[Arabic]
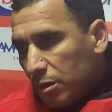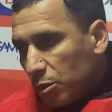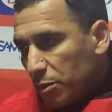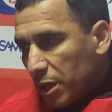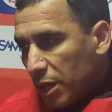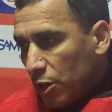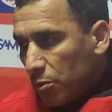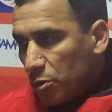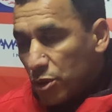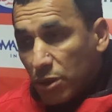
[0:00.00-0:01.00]
المباراه على
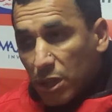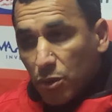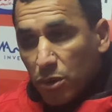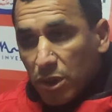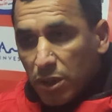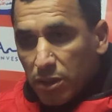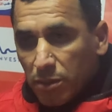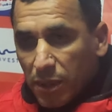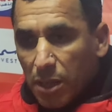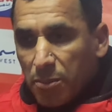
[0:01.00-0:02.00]
العموم الشوط الاول
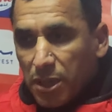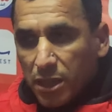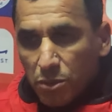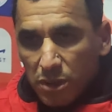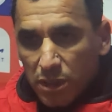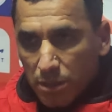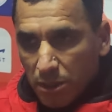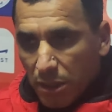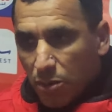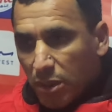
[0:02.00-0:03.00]
بالرغم ان الوداد
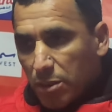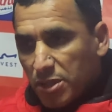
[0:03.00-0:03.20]
البيضاوي كان